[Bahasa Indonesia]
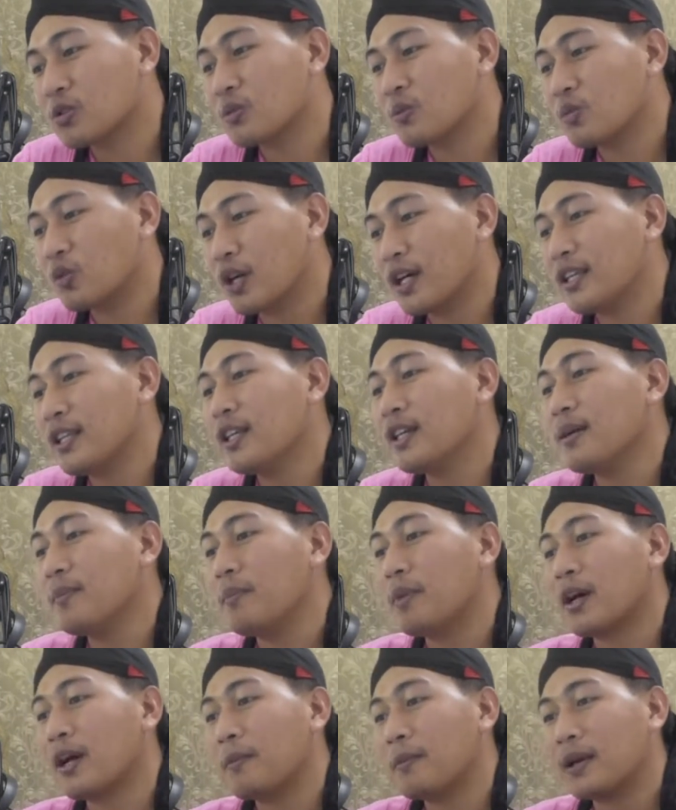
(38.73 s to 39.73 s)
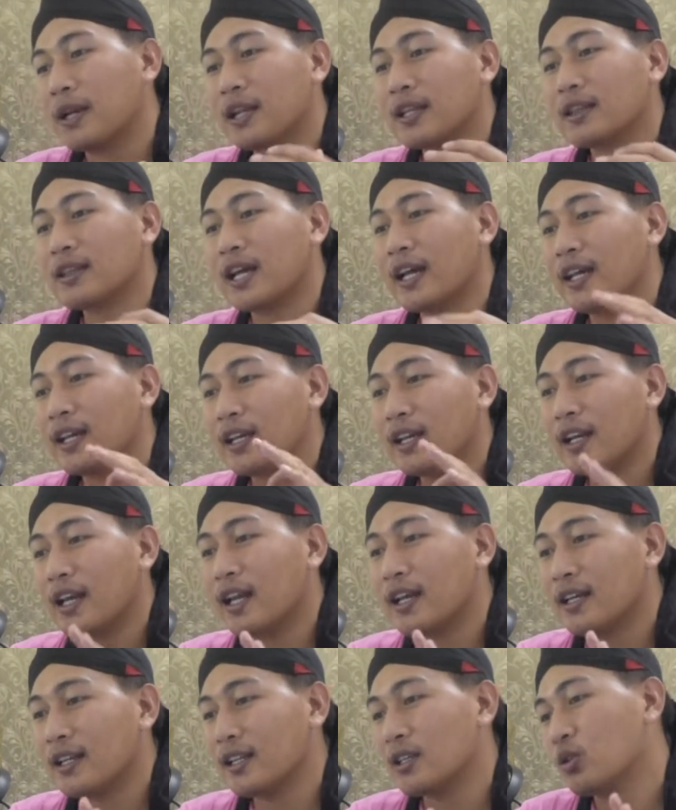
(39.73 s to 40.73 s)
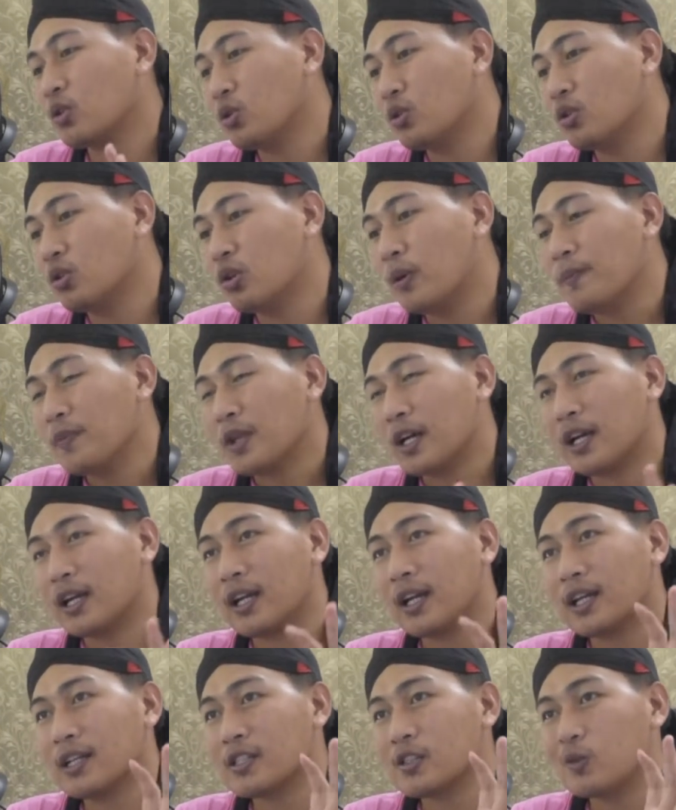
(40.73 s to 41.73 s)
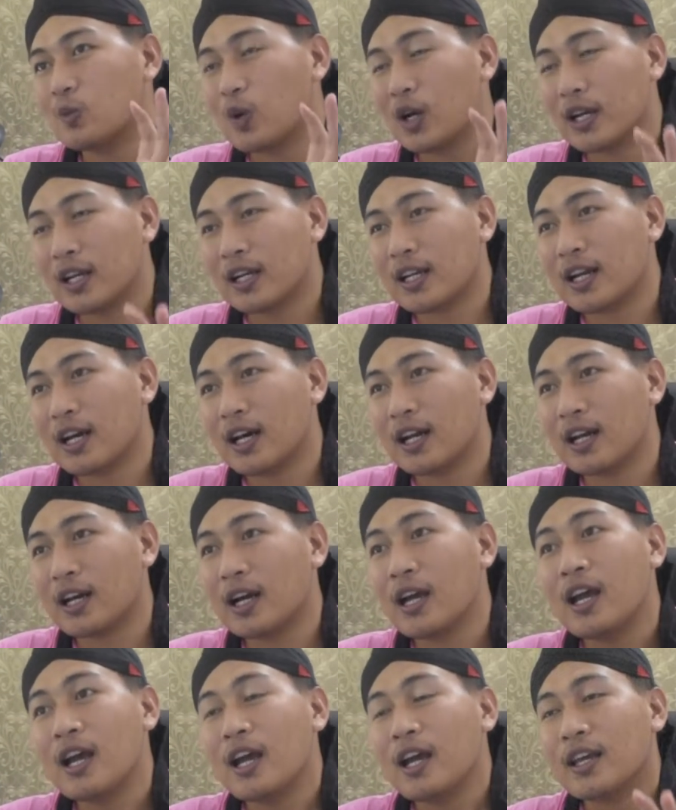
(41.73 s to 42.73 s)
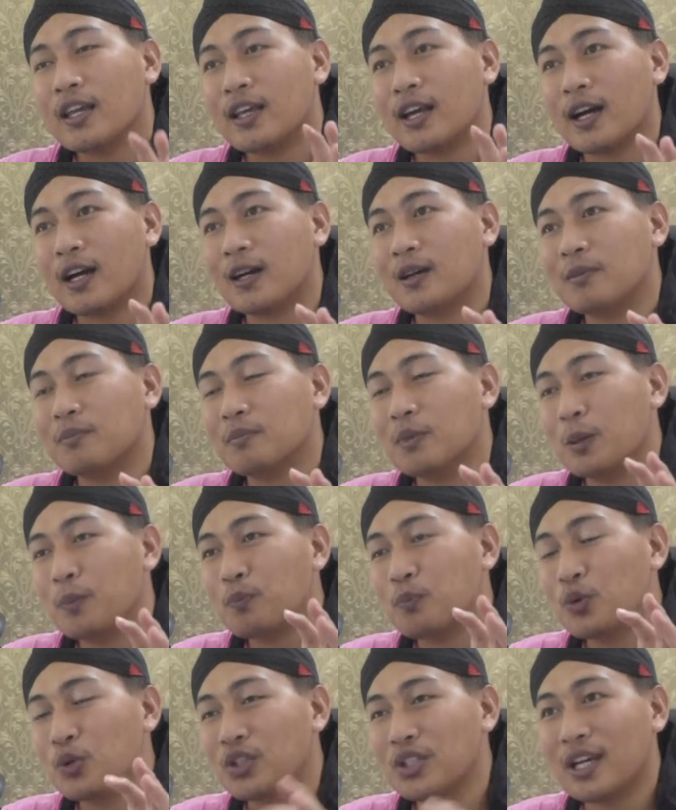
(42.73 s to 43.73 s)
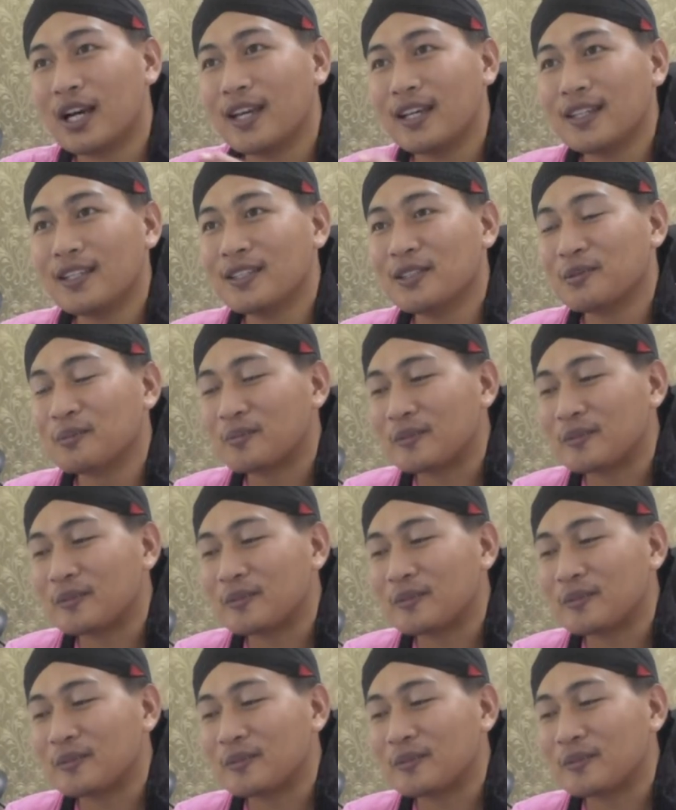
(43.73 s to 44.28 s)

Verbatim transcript: semuanya bagaimana Thailand itu adalah sebuah negara yang mempunyai